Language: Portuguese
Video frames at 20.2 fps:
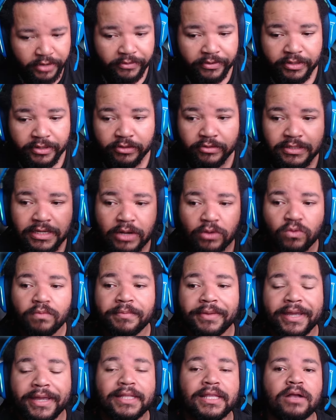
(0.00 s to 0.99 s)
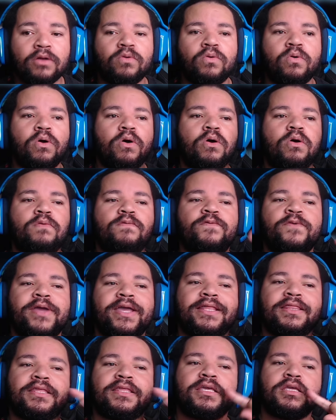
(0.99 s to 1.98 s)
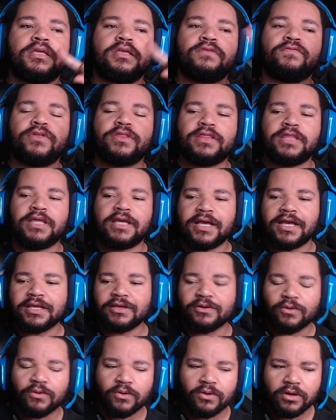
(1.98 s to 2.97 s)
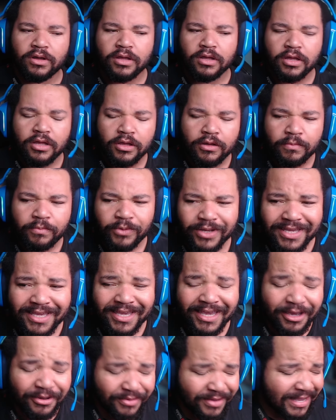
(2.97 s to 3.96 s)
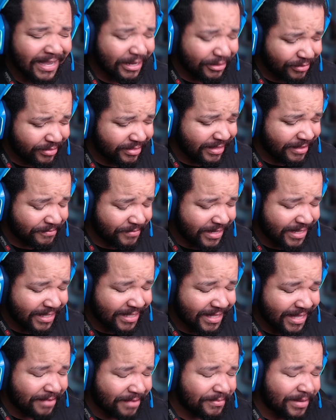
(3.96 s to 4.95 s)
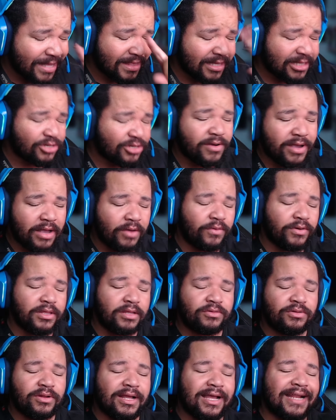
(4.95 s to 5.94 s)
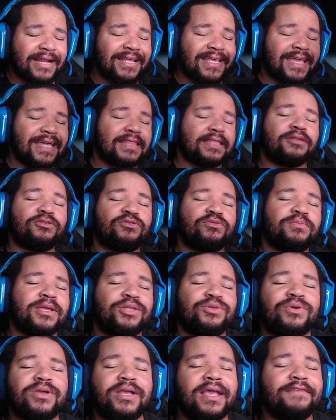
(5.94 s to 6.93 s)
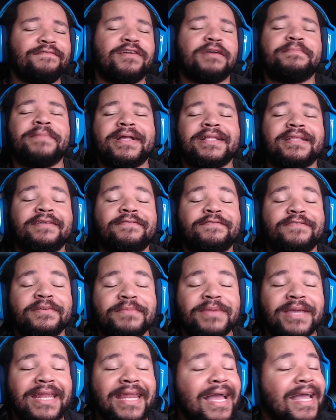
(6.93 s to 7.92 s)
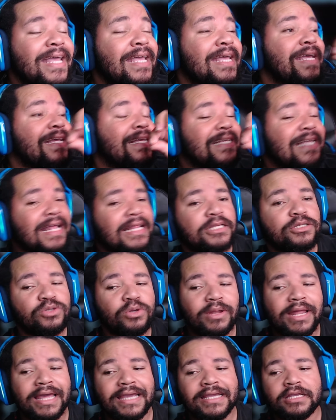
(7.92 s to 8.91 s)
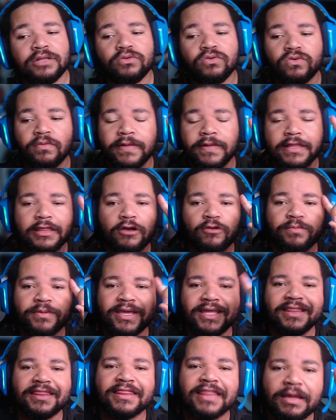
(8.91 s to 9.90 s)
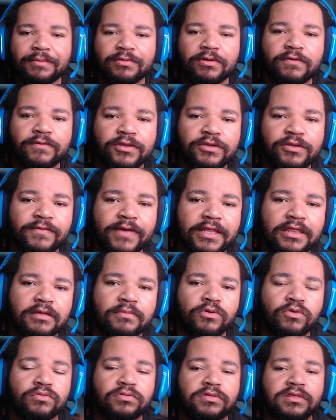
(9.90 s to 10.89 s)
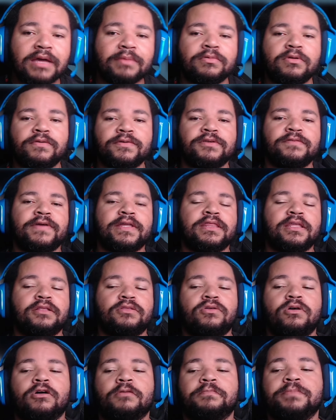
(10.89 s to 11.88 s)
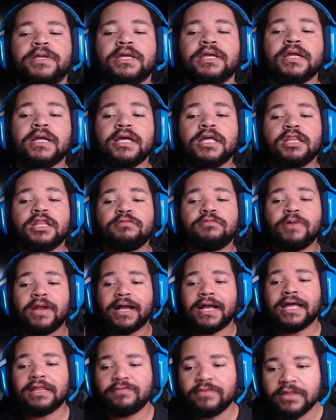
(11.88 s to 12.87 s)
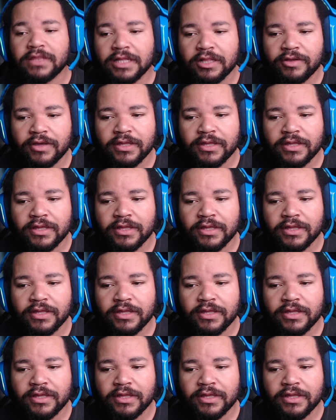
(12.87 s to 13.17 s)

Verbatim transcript: ganhou, então já comenta qual foi a skin que você ganhou porque eu quero saber, tá? Mas antes de qualquer coisa, tô ligado quem é inscrito mito, quem faz parte da família. Já deixa o like no comercial, porque sabe que o vídeo vai ser bom, sabe que o vídeo vai ser top. Se por acaso você